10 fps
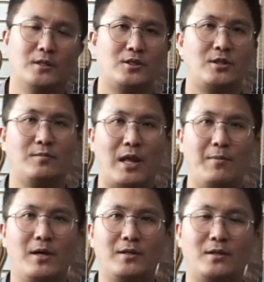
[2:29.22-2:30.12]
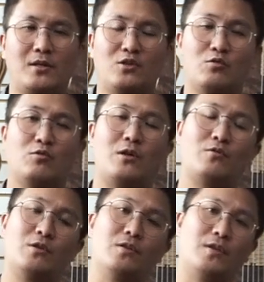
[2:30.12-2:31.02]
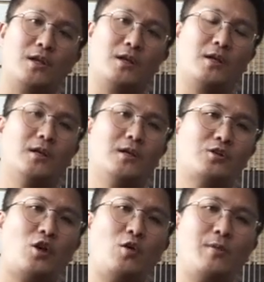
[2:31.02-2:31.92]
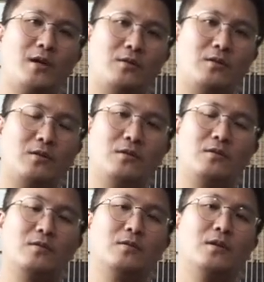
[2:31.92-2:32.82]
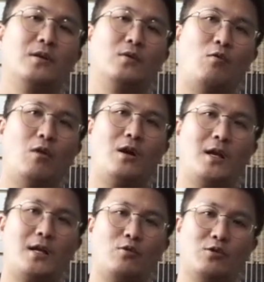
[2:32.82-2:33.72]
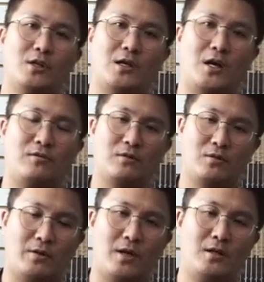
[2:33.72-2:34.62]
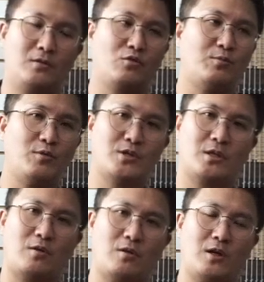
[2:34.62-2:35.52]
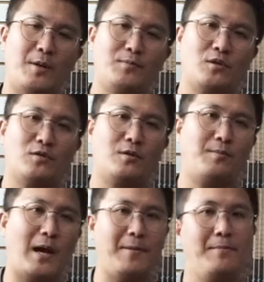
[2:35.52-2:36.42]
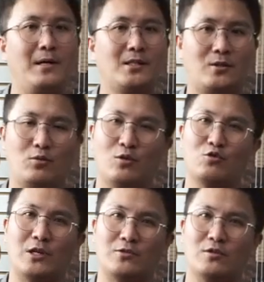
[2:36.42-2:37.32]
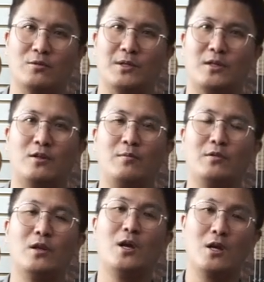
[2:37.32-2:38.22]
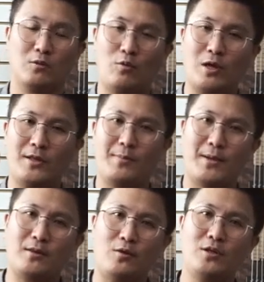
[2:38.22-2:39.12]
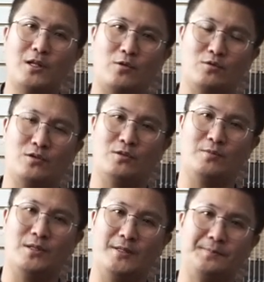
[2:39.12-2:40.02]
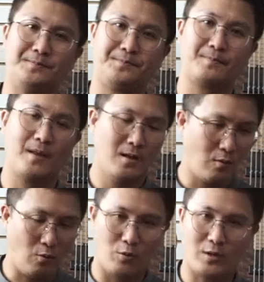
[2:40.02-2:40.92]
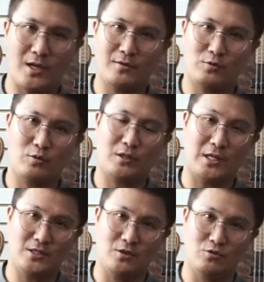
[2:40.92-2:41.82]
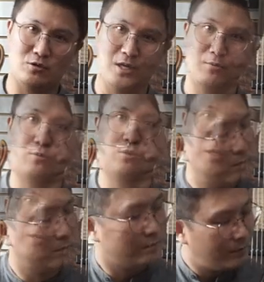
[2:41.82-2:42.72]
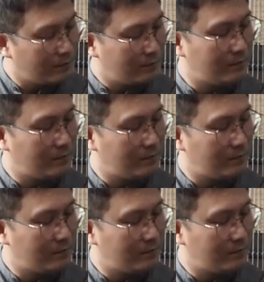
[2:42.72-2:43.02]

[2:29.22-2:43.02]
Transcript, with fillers: 지금 네 마디를 기준으로 하고 있는데 처음에 했던 원래 교재에 나왔던 거랑 두 번째 거랑 합쳐서 반반씩 또 연주할 수 있습니다. 그러면 또 하나의 패턴이 나올 수 있습니다. 그렇게 해서 또 다시 연주를 해보도록 하겠습니다.